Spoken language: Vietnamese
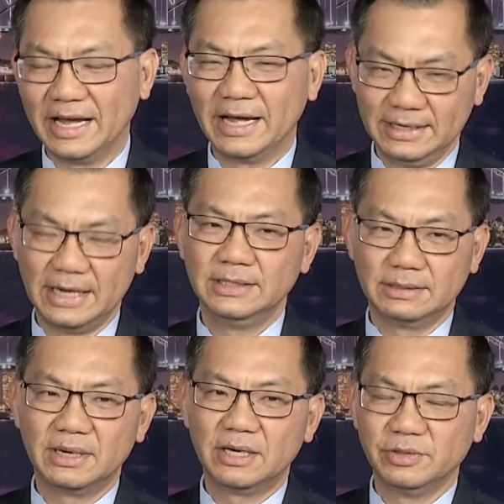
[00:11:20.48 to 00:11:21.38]
tháng đã
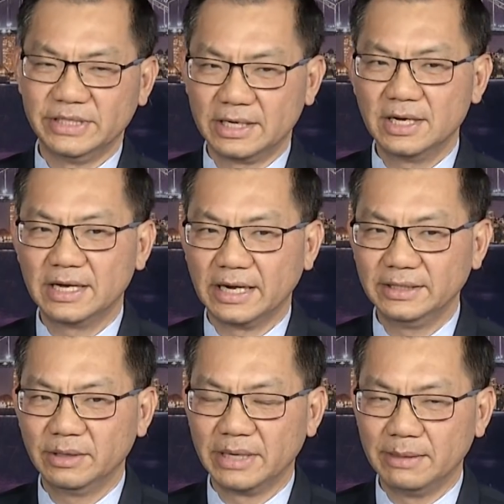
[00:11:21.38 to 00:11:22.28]
được bắt đầu sẽ cất
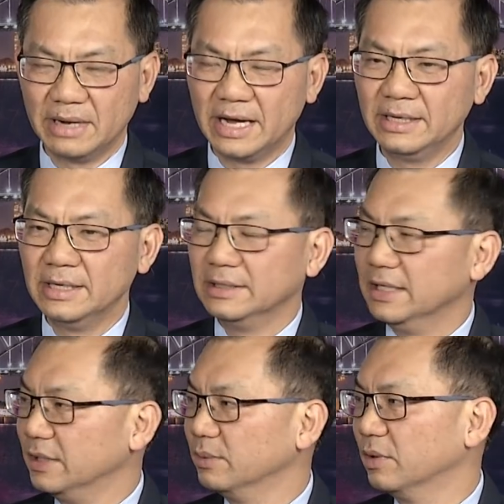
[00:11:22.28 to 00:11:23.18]
cánh trong ngày mai
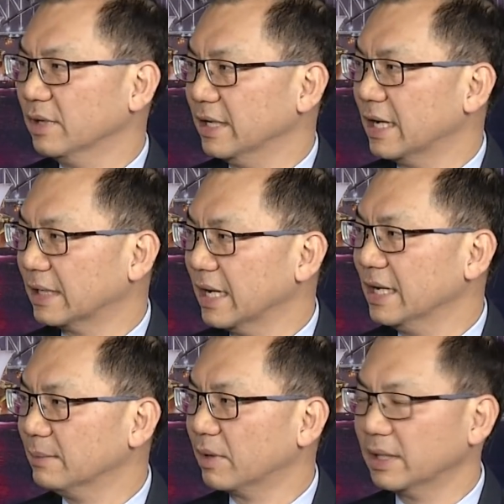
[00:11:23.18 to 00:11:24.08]
thì chúng tôi nghĩ rằng đây
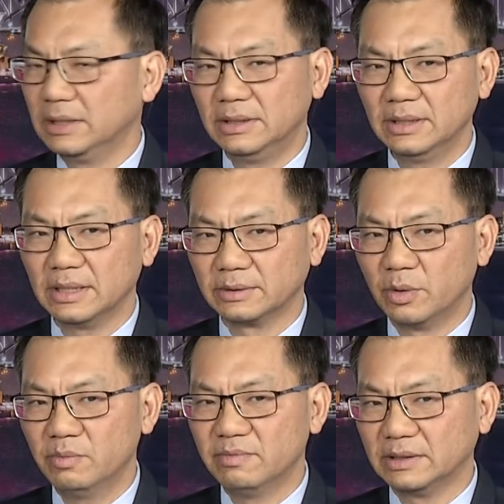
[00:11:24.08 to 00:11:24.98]
là một cái tin rất là
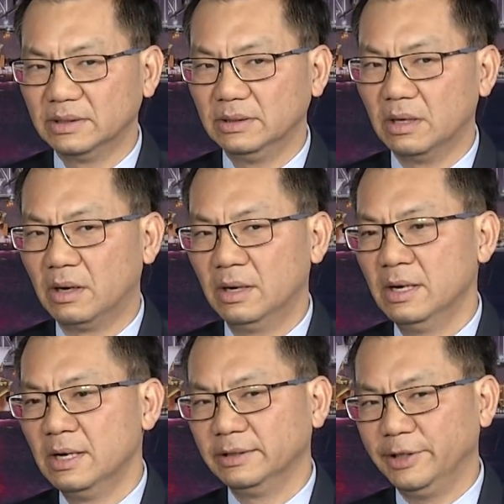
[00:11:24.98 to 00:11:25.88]
tốt và yeah. từ dạ. đó
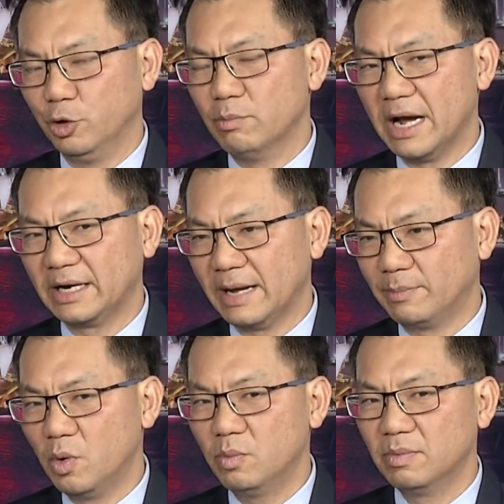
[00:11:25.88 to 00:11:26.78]
tiểu bang
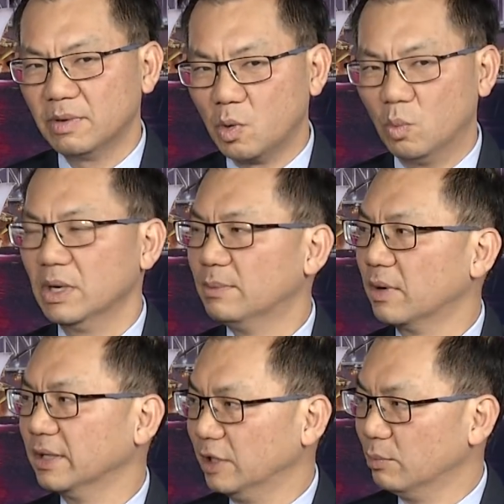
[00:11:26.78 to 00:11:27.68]
Nam Úc cũng là
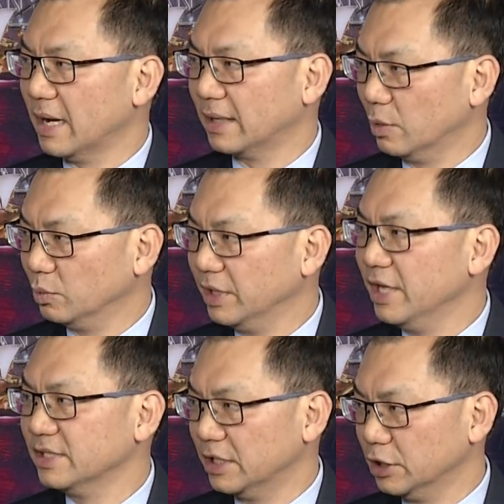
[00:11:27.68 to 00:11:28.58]
một cái tiểu bang đầu
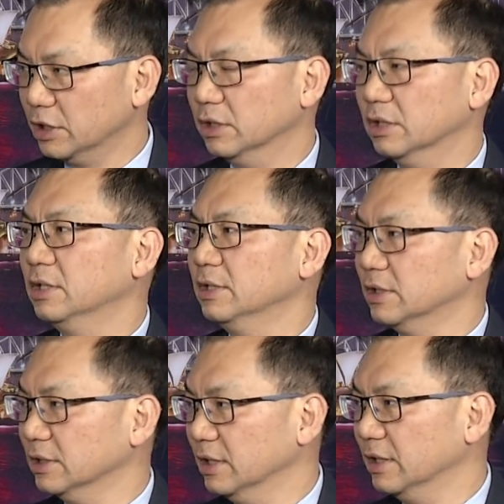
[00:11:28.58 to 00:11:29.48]
tiên sẽ được hưởng
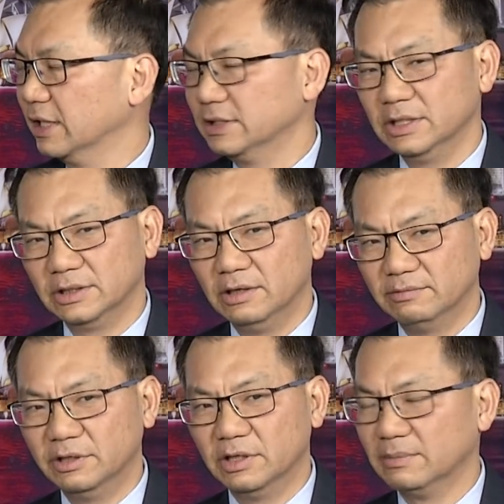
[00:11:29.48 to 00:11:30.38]
được những cái sự
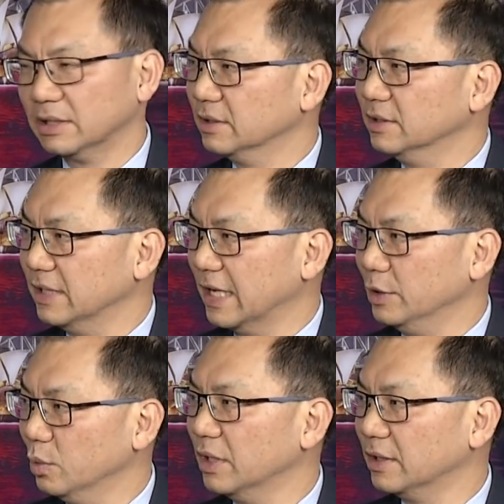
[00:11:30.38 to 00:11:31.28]
thịnh vượng mà từ ngành
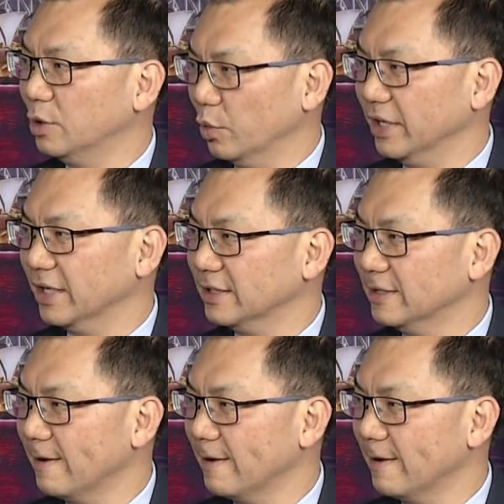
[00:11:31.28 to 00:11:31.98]
du lịch nội địa. Có nghĩa